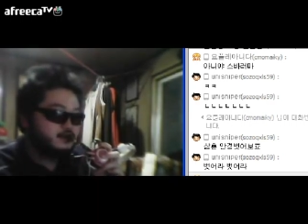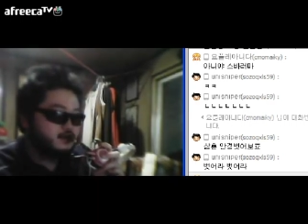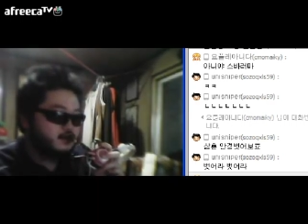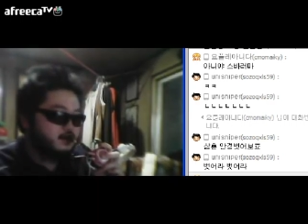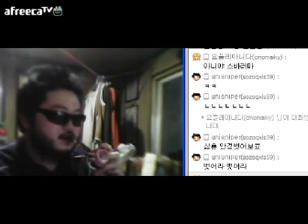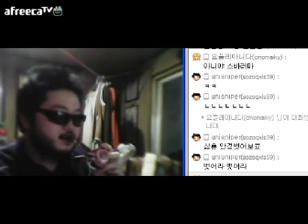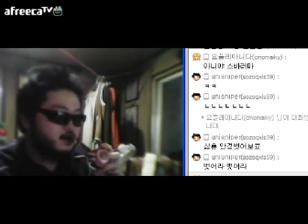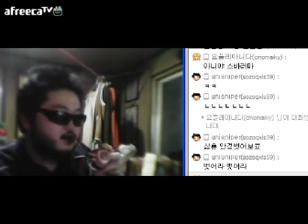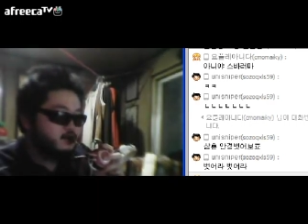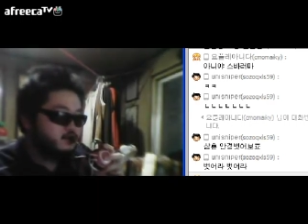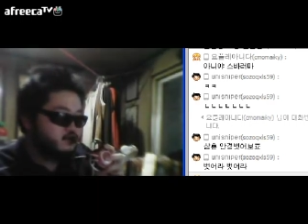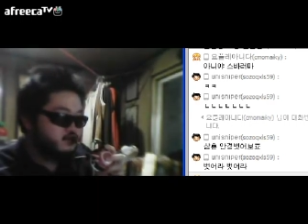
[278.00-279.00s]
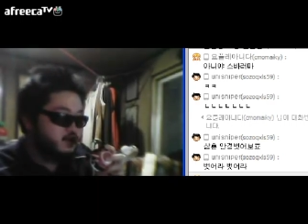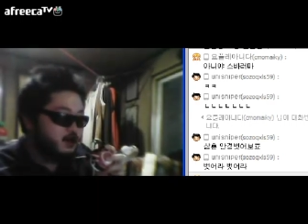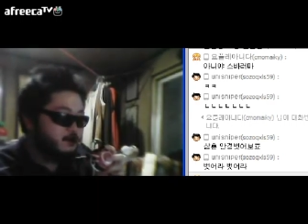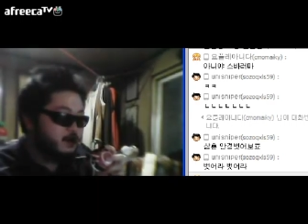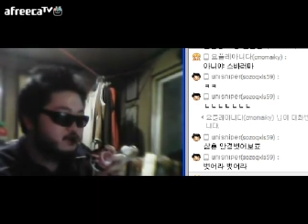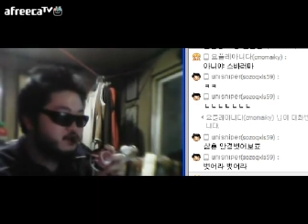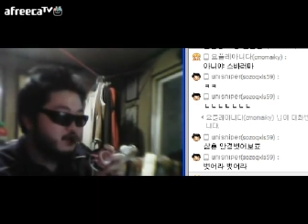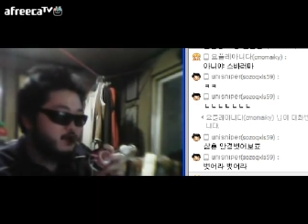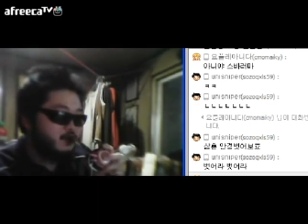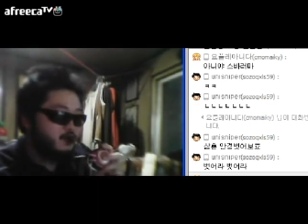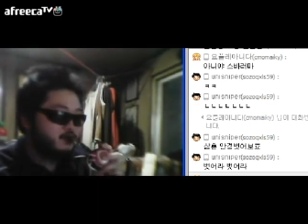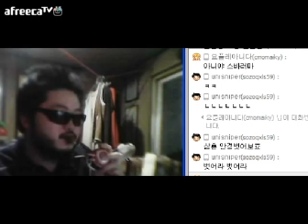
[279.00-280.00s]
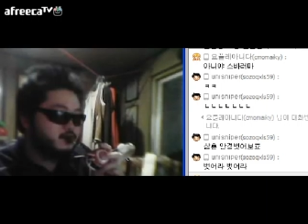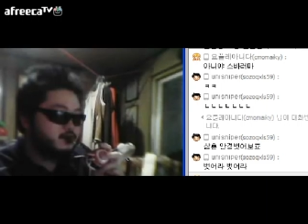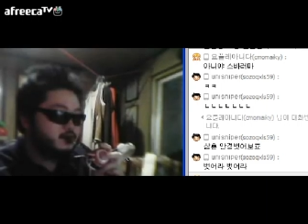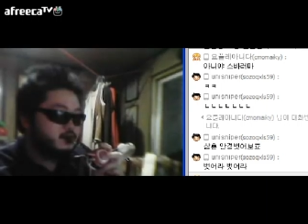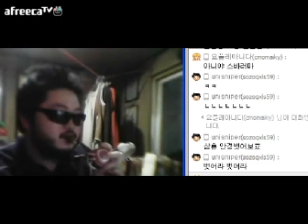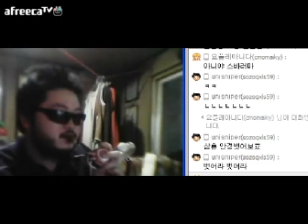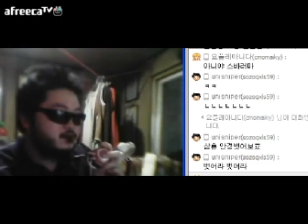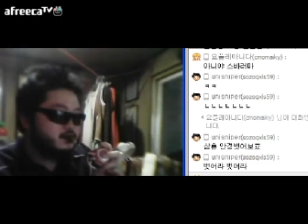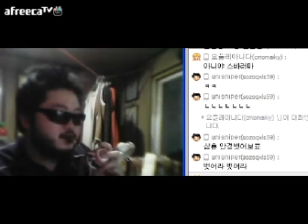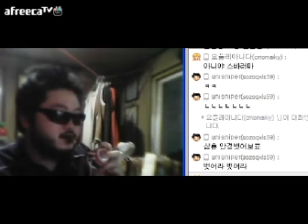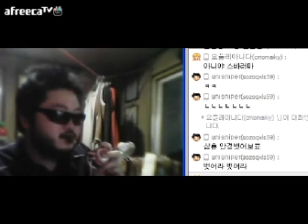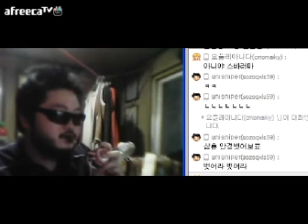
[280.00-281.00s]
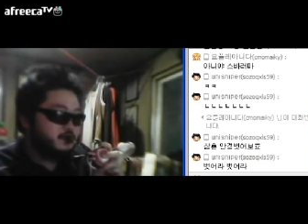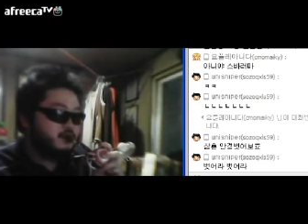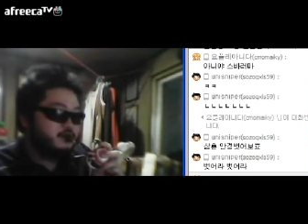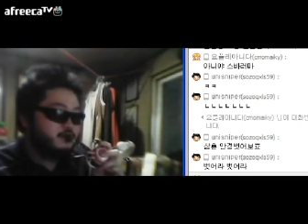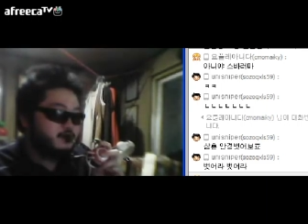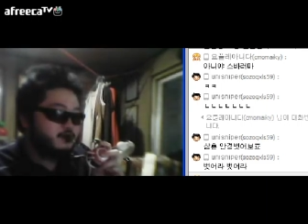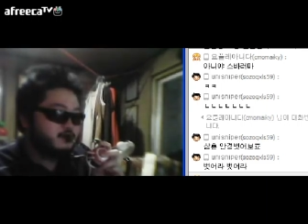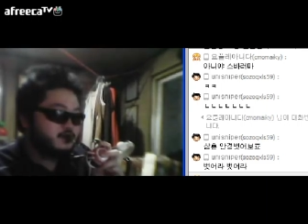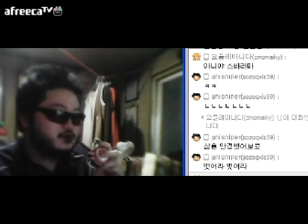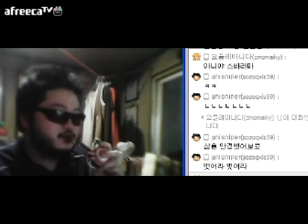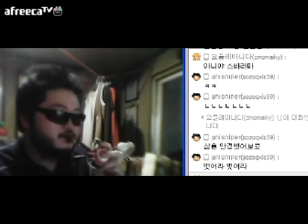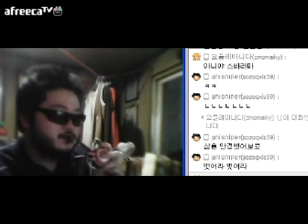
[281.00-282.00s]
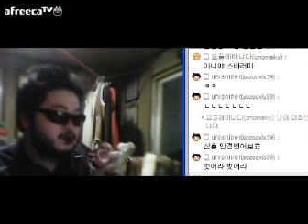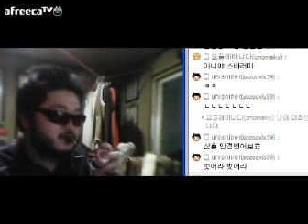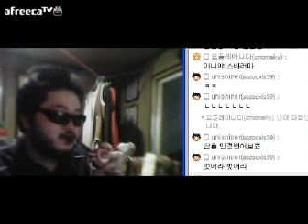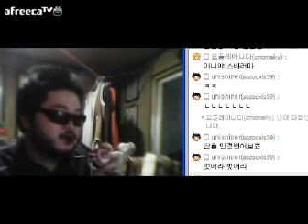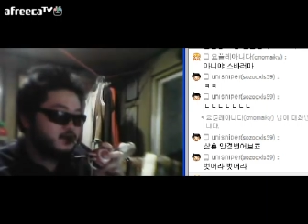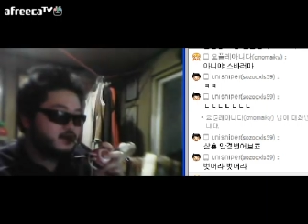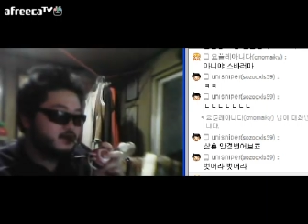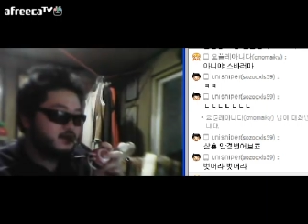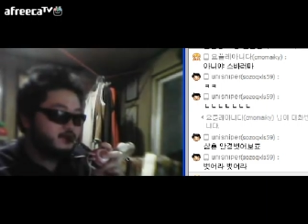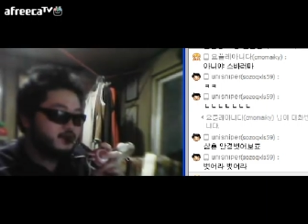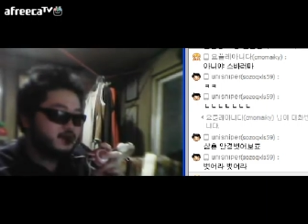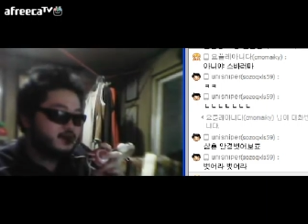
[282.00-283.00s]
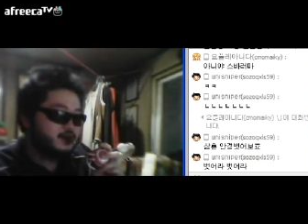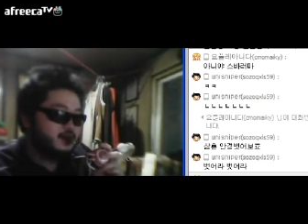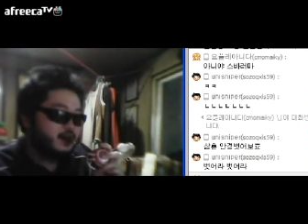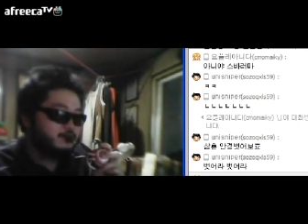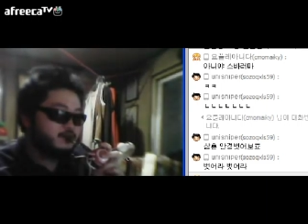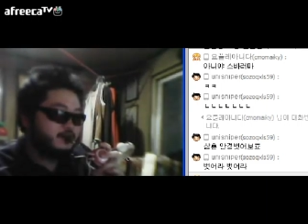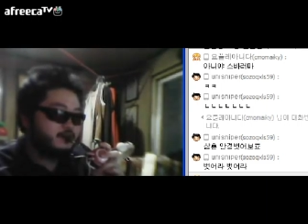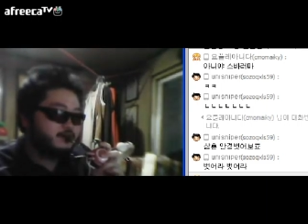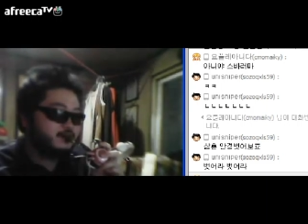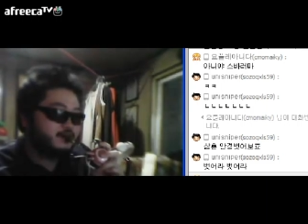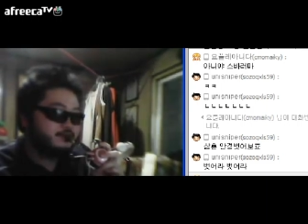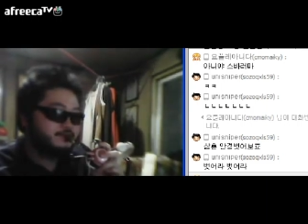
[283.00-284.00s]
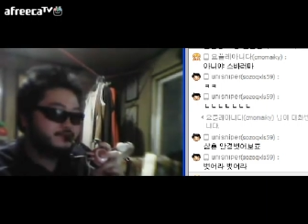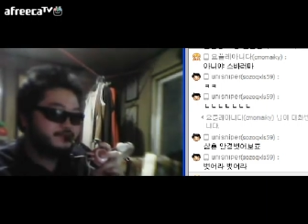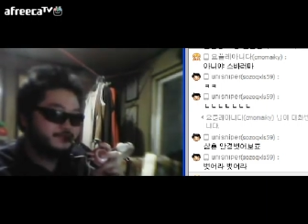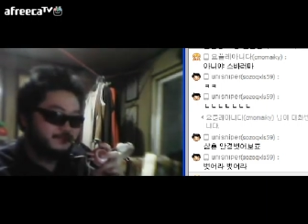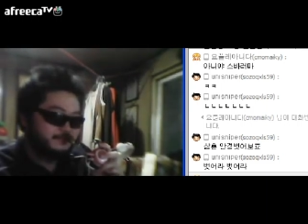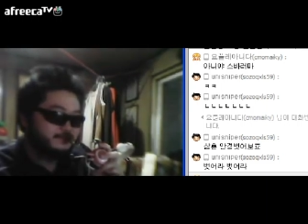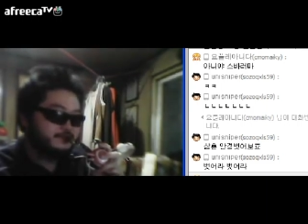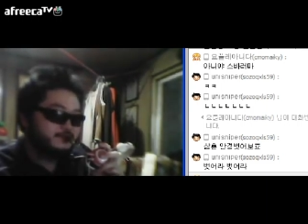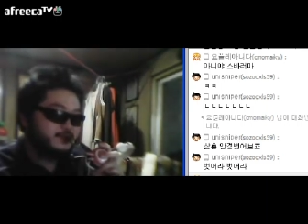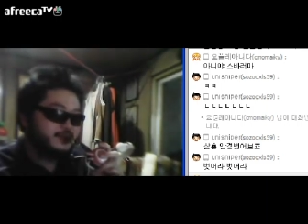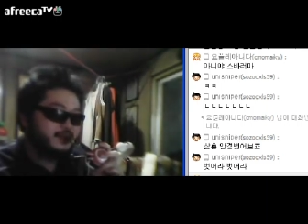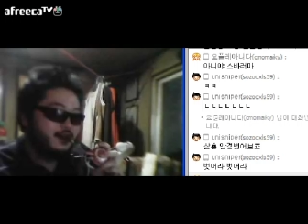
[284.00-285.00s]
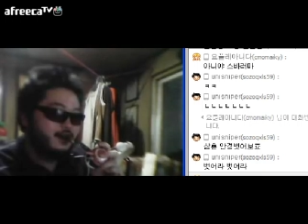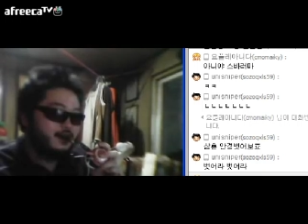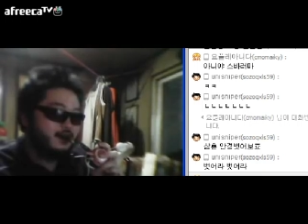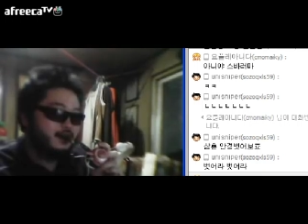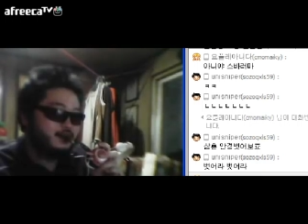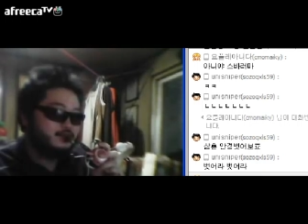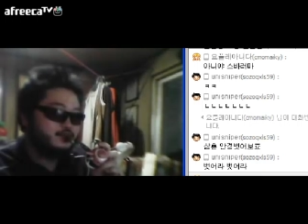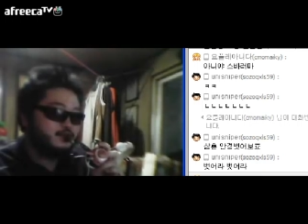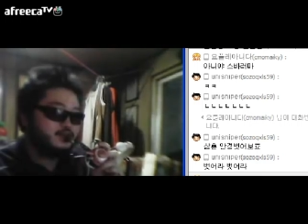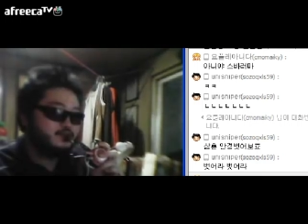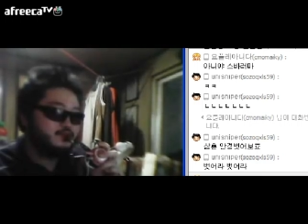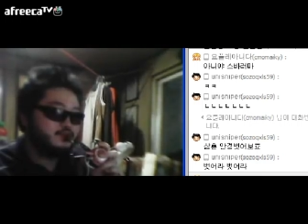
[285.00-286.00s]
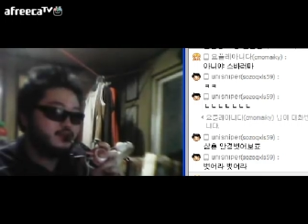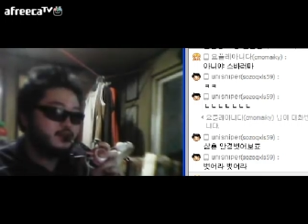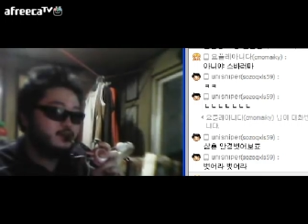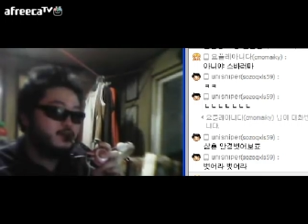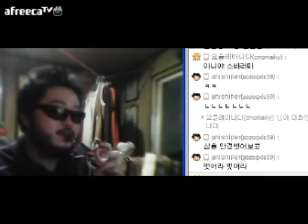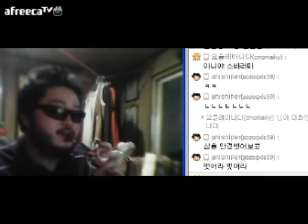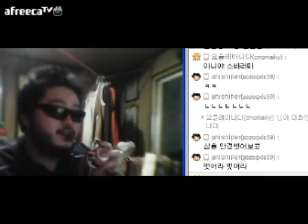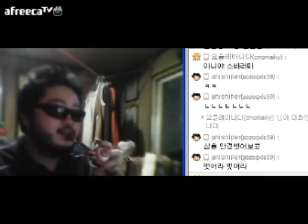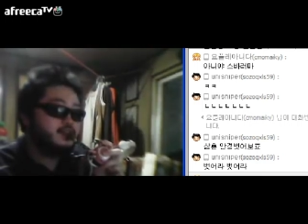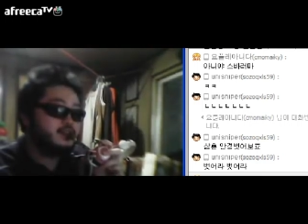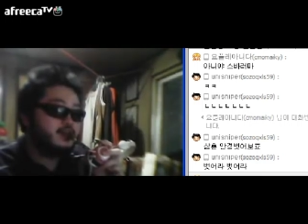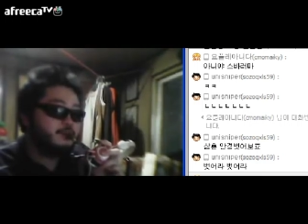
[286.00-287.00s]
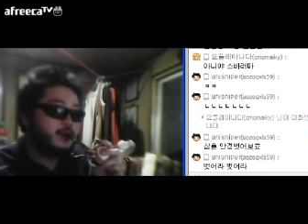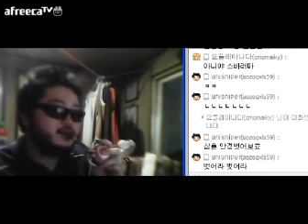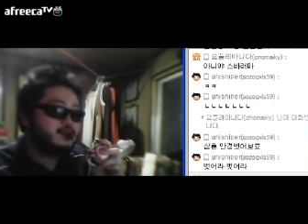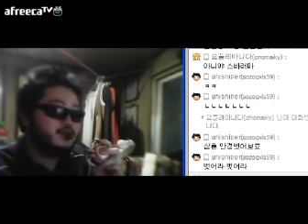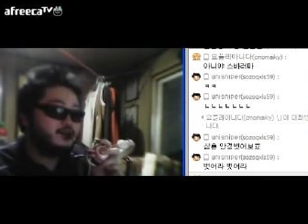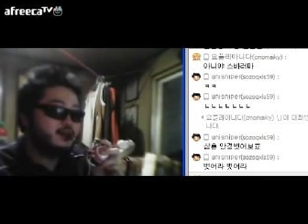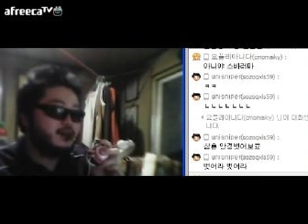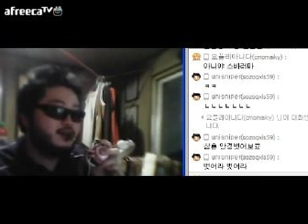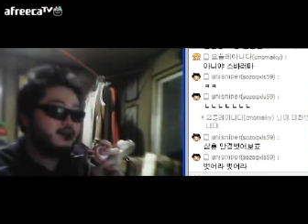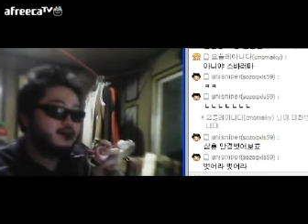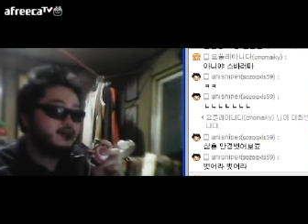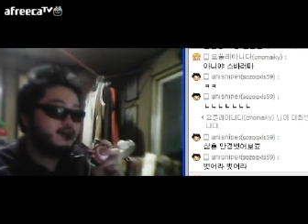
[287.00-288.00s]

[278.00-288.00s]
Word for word: 자, 오늘 수다 방송은, 어, 별로 뭐, 지금 뭐, 건진 건 없는데, 아무튼 간에, 아, 들어오신 분들은, 어, 닉네임 바꾸셨나?